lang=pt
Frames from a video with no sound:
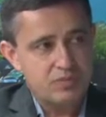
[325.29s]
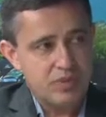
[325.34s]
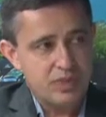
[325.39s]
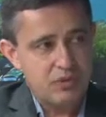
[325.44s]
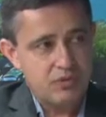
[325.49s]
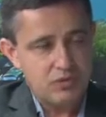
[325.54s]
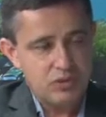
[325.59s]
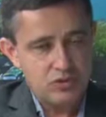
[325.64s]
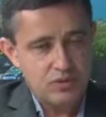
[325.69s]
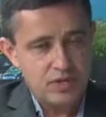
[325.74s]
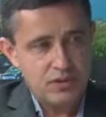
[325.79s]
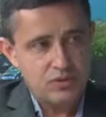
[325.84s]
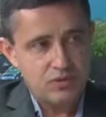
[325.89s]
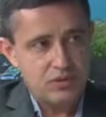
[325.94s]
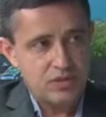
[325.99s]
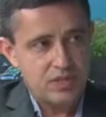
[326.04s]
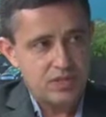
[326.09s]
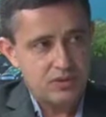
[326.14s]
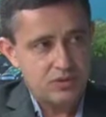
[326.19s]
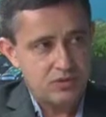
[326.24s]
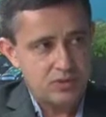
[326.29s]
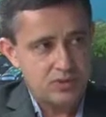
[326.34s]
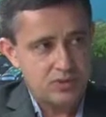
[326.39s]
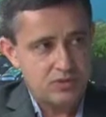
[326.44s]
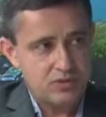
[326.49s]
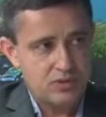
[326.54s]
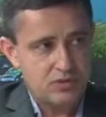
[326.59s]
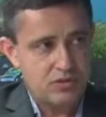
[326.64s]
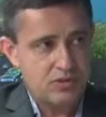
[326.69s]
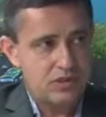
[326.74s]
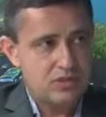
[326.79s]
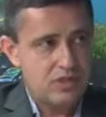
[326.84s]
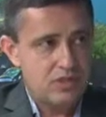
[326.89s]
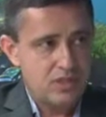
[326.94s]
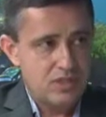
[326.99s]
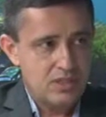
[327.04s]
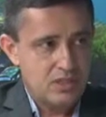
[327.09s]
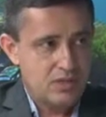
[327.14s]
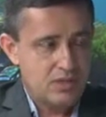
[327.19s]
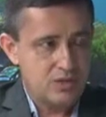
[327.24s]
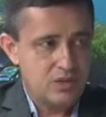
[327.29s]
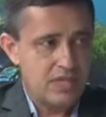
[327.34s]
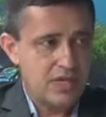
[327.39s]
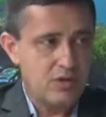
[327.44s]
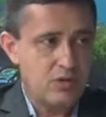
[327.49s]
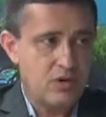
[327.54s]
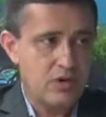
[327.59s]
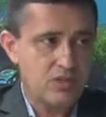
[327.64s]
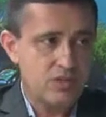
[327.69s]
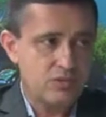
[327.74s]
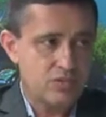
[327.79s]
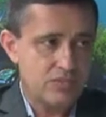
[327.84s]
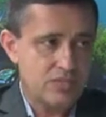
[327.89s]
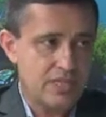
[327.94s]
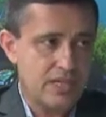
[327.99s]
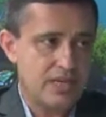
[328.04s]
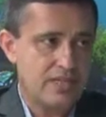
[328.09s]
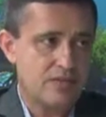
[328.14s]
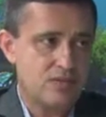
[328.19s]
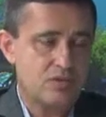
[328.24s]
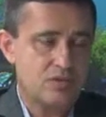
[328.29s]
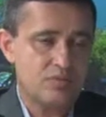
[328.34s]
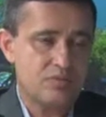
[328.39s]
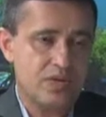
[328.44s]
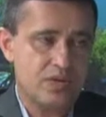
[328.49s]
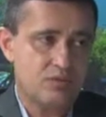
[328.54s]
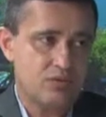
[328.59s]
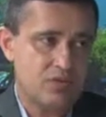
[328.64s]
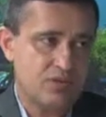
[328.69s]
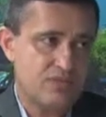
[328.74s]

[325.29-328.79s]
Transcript: para continuar tocando os seus seus negócios né, nos bancos